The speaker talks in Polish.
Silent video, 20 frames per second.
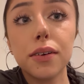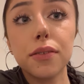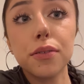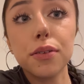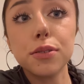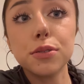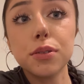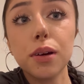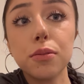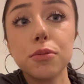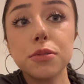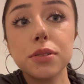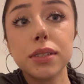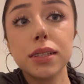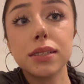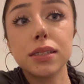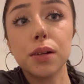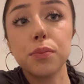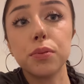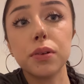Chciałam już ze
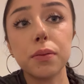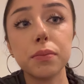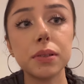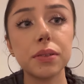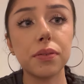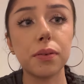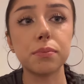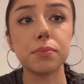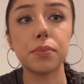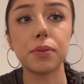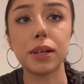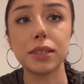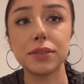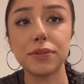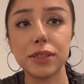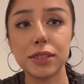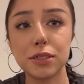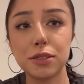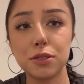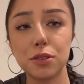sklepieniem nie wam
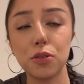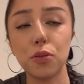pokazywać, co